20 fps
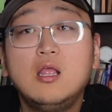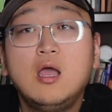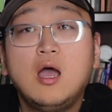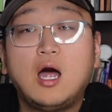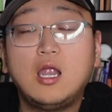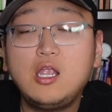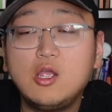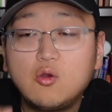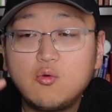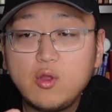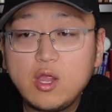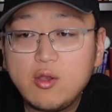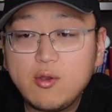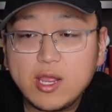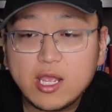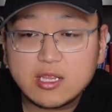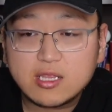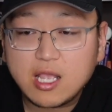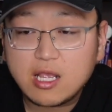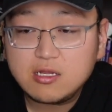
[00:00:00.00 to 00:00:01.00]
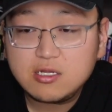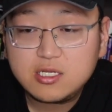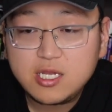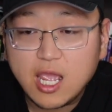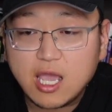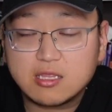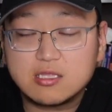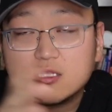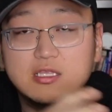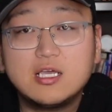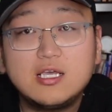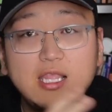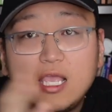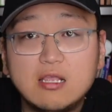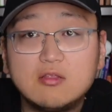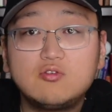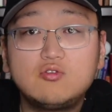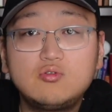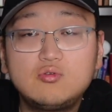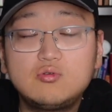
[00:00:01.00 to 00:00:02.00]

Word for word: 而且辉瑞它是这样的，它在。